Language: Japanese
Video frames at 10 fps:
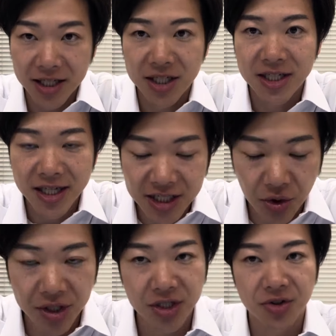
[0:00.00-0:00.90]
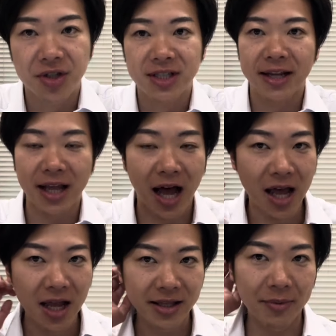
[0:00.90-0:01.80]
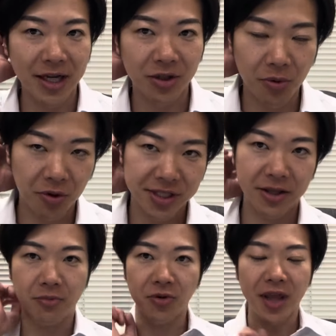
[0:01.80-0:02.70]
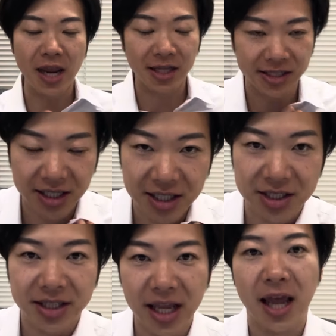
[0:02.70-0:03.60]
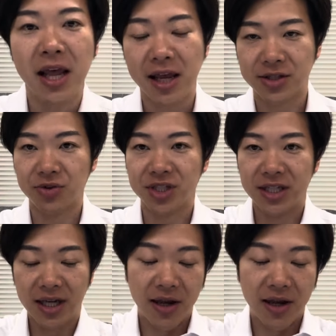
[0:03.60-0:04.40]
新委員長に就任された田村智子さんの問題発言について、少し